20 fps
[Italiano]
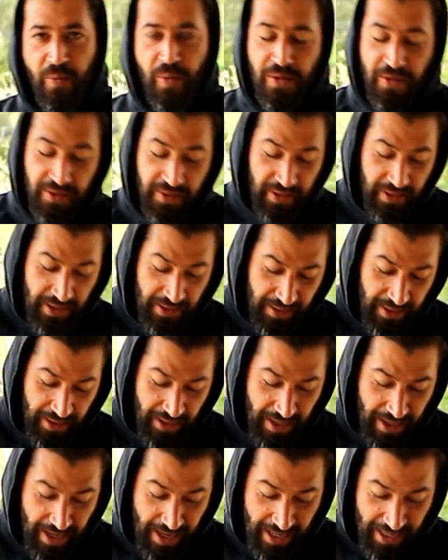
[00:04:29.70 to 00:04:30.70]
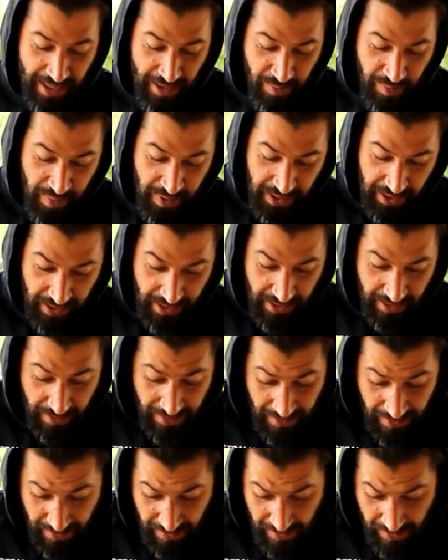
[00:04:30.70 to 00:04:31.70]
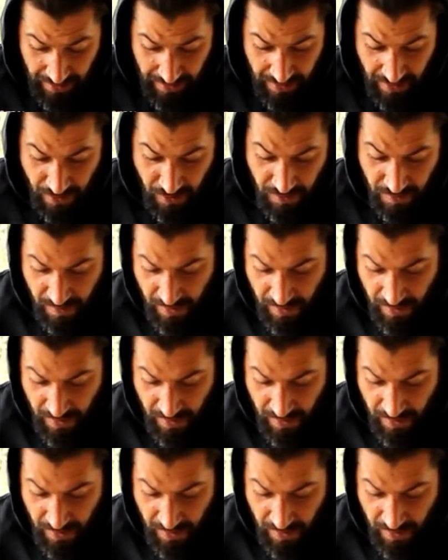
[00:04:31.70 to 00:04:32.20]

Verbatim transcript: precisa identica all'Alpina, non